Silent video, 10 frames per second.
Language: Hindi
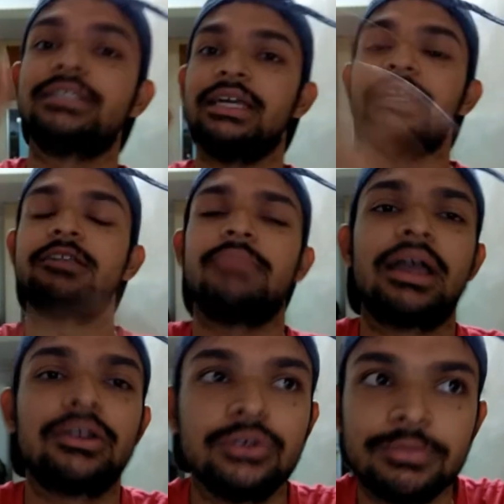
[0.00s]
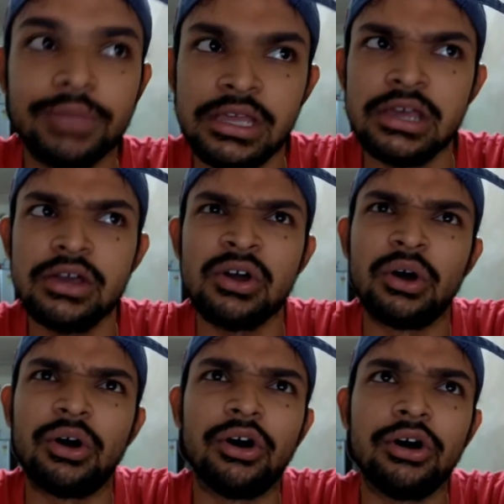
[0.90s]
दिल्ली एंड बैंगलोर में
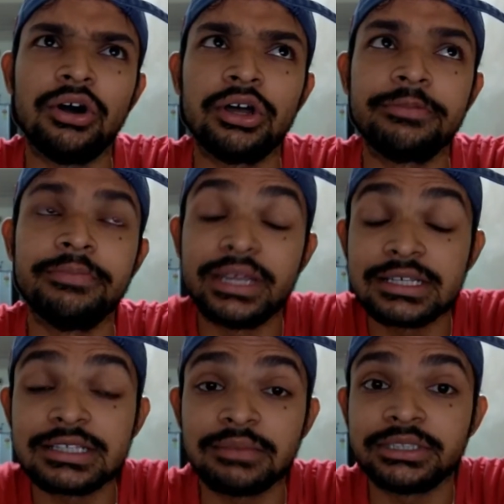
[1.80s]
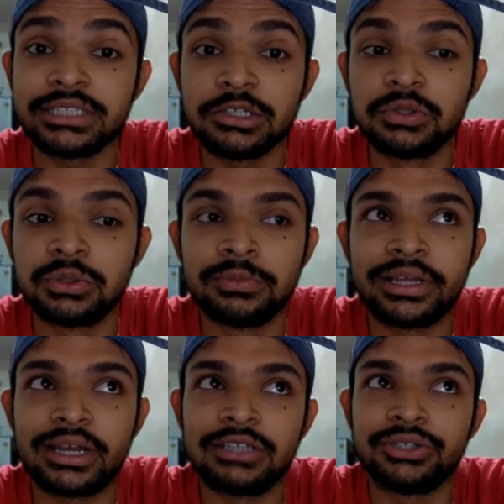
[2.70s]
और मेरे हिसाब से शायद दो
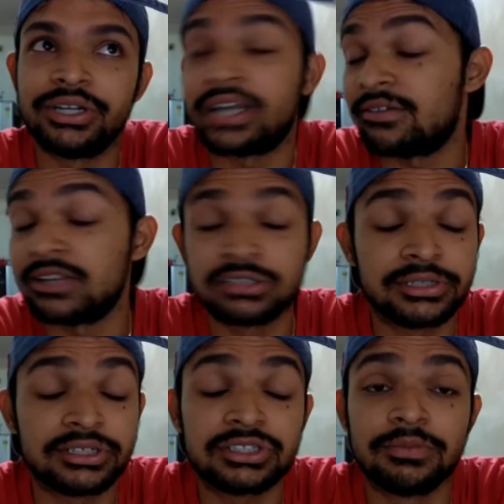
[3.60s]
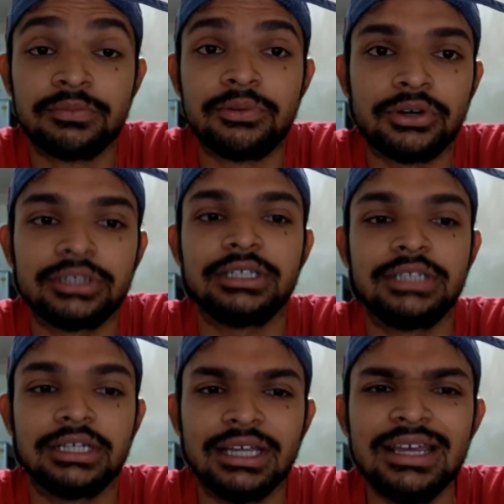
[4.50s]
मेरा जो ये ट्रैवल एक्सपीरियंस था बहुत
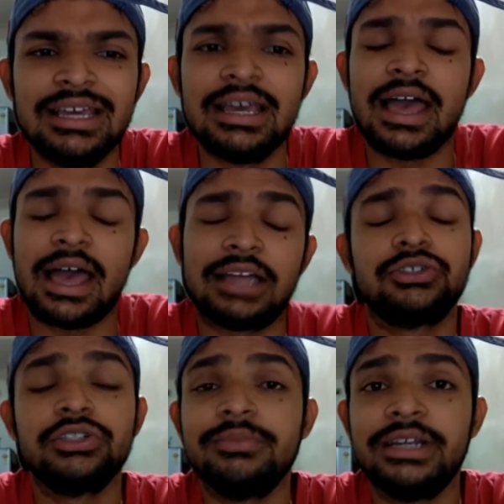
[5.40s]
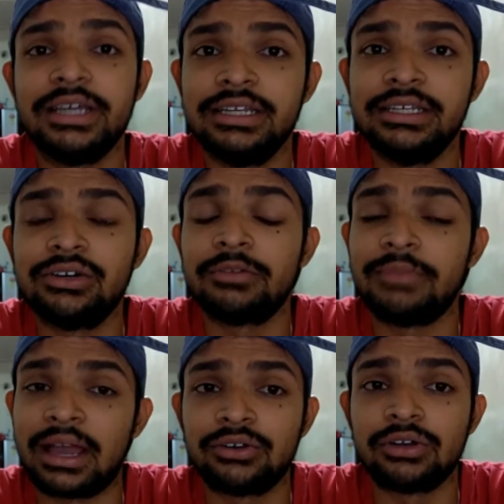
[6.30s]
अच्छा था एक्चुअली मैं दिल्ली और
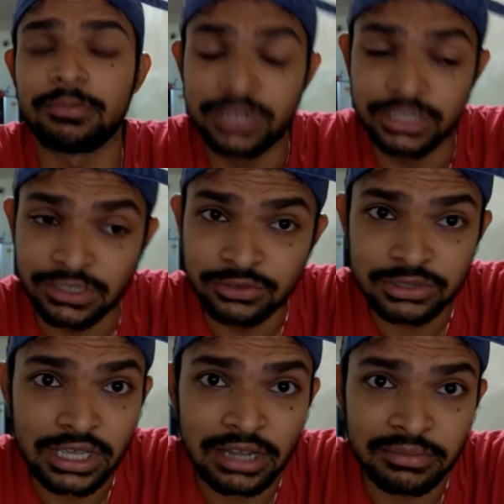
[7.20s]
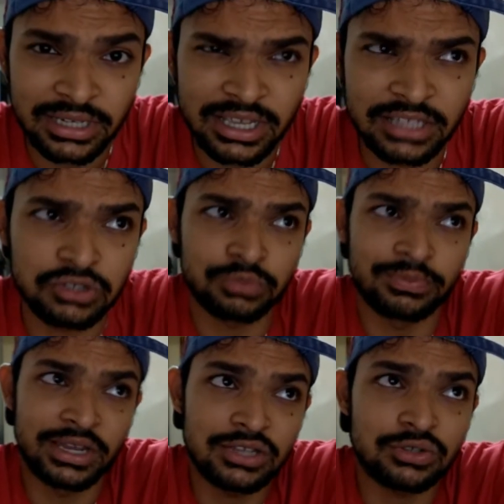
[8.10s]
बैंगलोर अपने इंटरव्यूज़ के काम के लिए गया तो
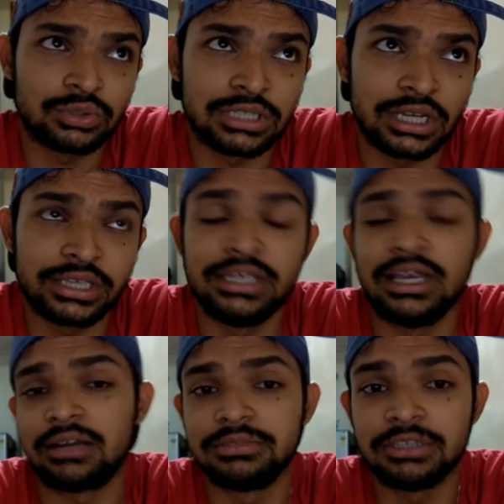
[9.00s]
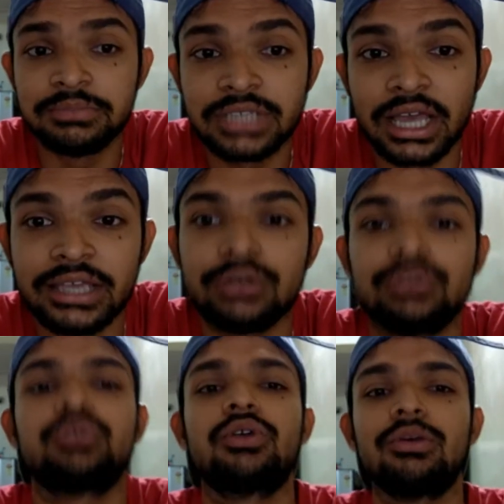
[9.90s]
मैंने सोचा कि यार जब जा ही रहा हूँ
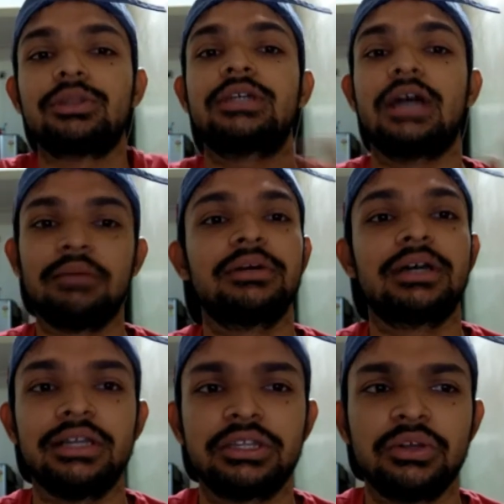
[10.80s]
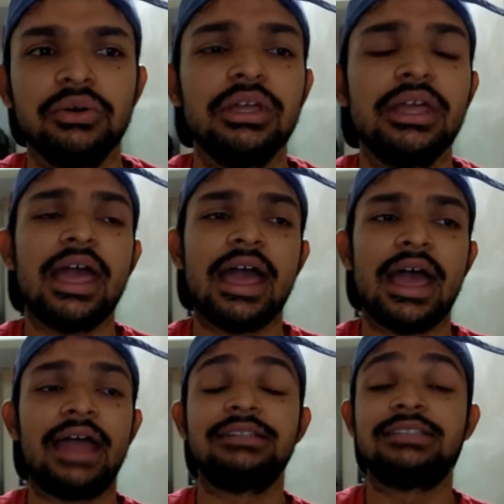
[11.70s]
तो थोड़ा बहुत काम कर लेता हूँ
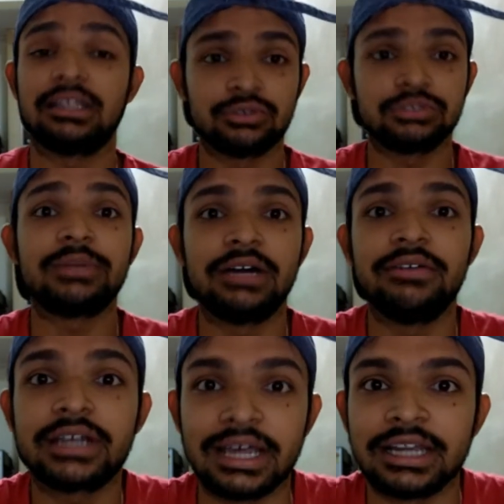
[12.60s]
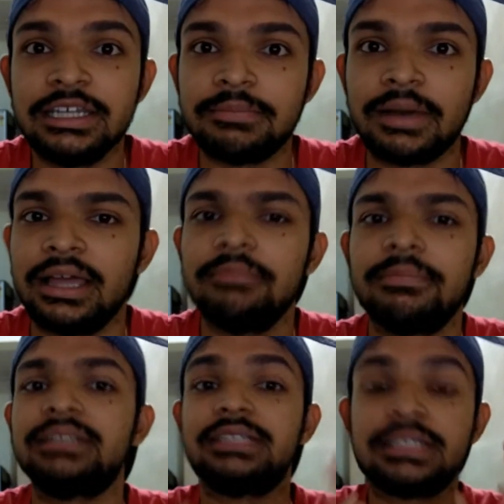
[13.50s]
एंड ज़्यादा कुछ मैं कवर कर नहीं पाया
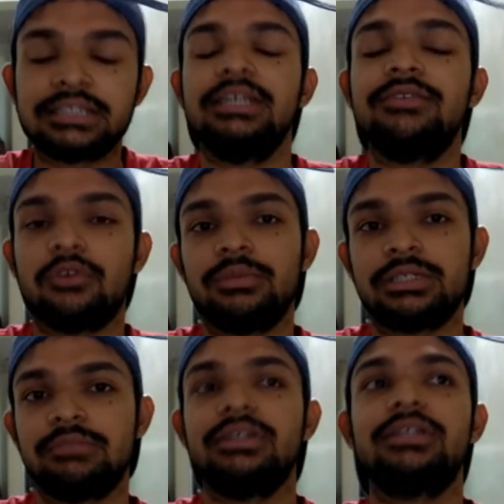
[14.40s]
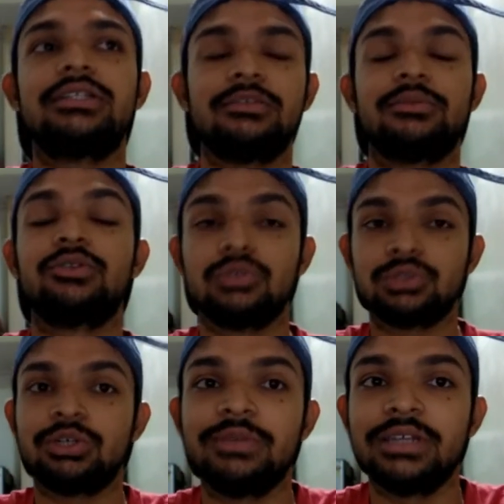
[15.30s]
पर जितनी इन्फॉर्मेशन मिली जितने मेरे
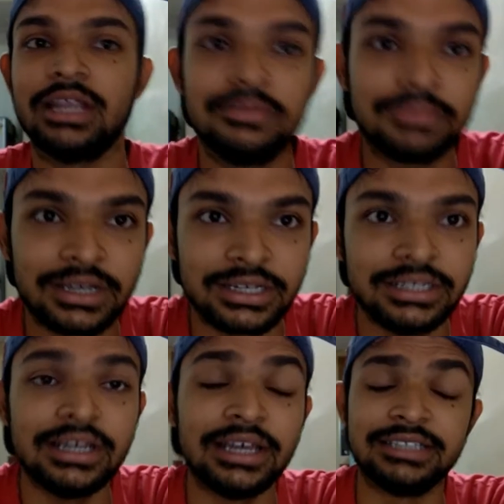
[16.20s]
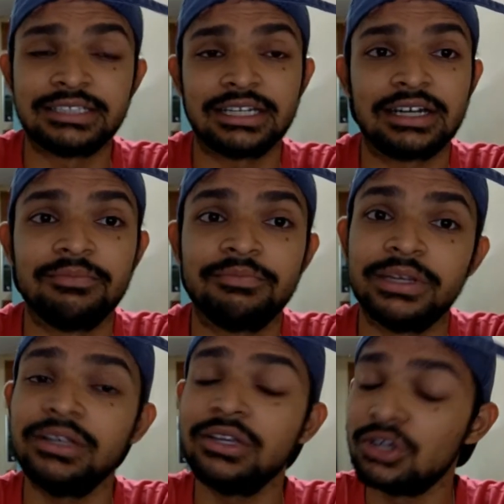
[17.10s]
दोस्तों ने मेरी हेल्प करी इंस्टाग्राम
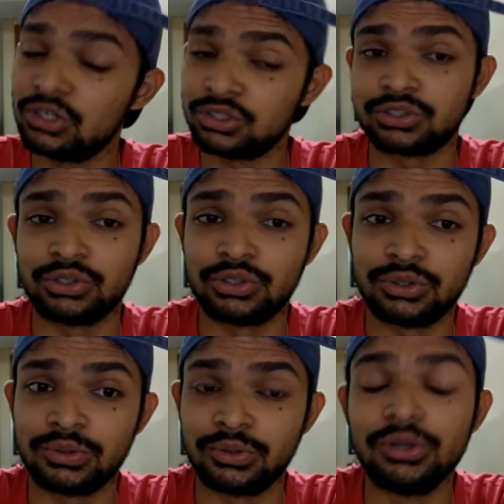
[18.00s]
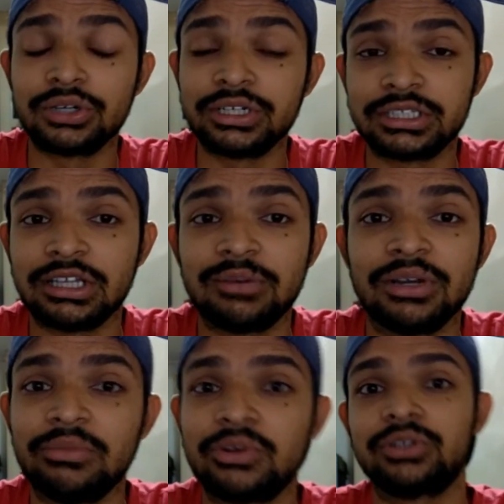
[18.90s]
पे सो so, उन लोगों ने जितना
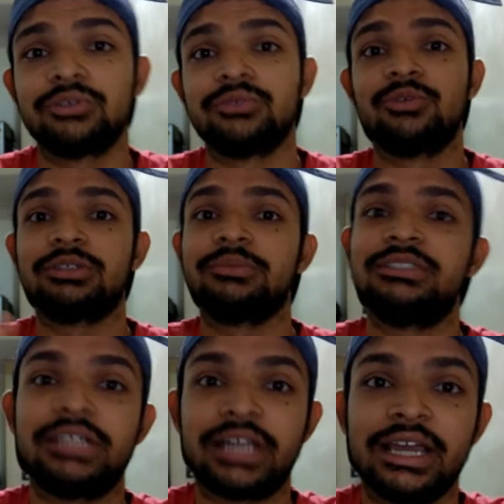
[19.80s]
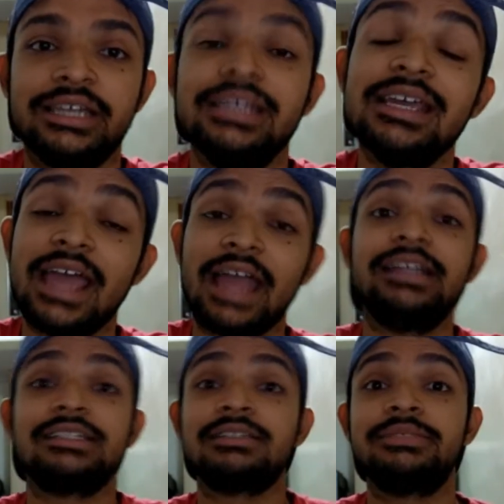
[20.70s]
बोला मैंने तो वो सब चीज़ें ट्राई करी
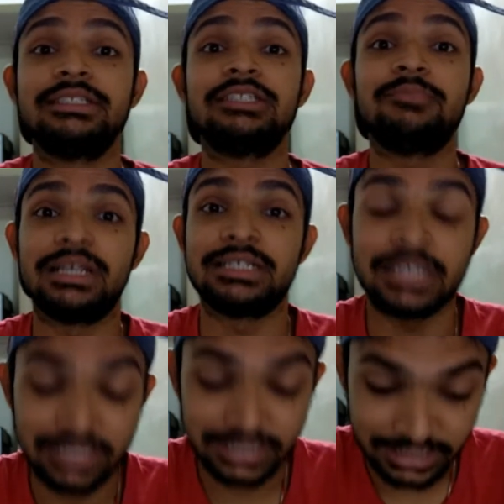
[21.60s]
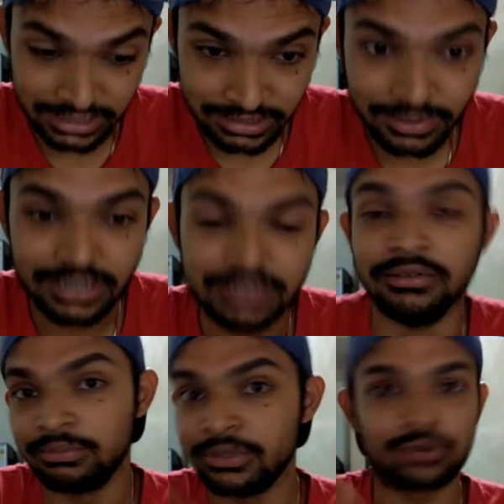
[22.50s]
एंड ये सब चीज़ें स्पेशल थी मेरे
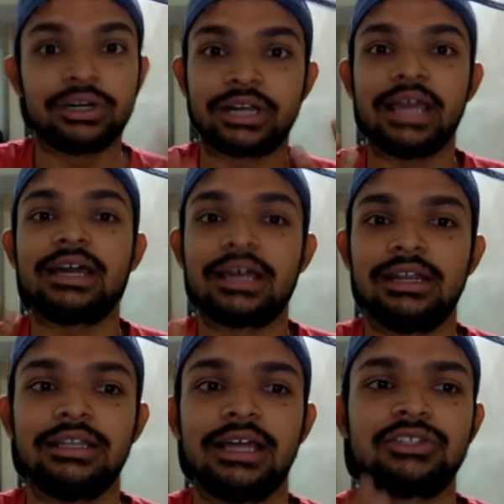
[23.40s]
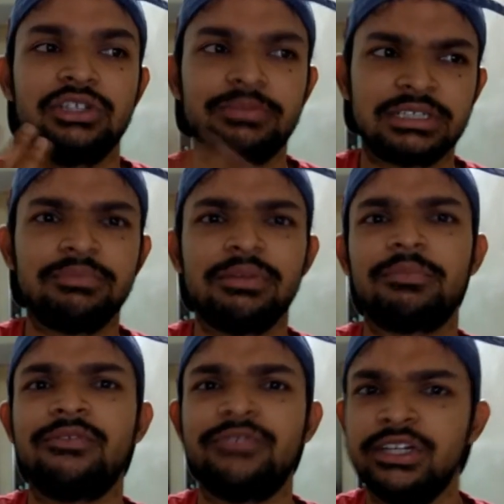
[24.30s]
मेरे को ट्राई करना था एक्चुअली मैं जब भी
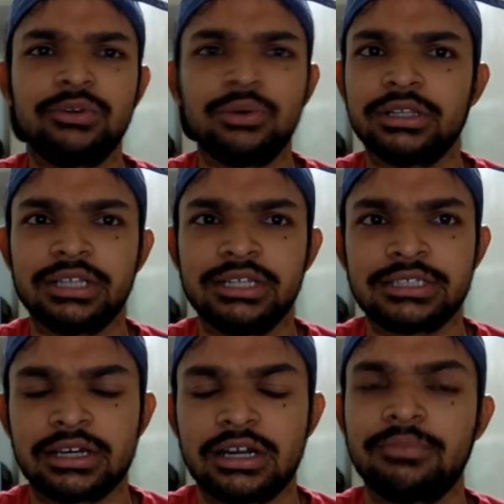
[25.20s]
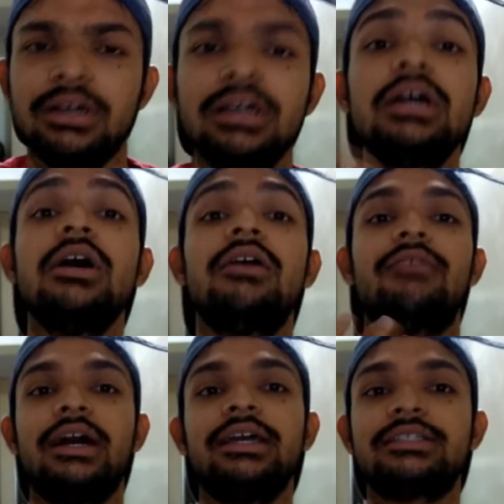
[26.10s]
अपना फीड खोलता था इंस्टाग्राम का
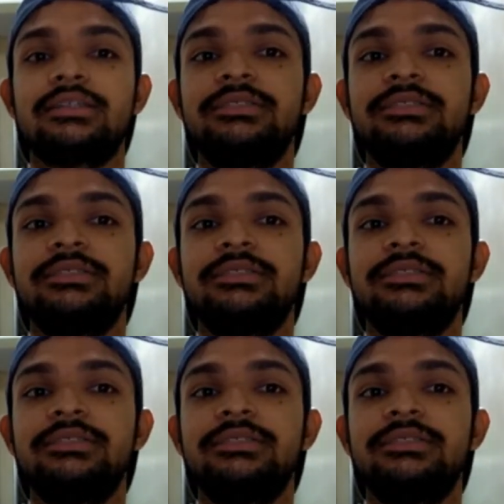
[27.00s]
वहाँ ये सब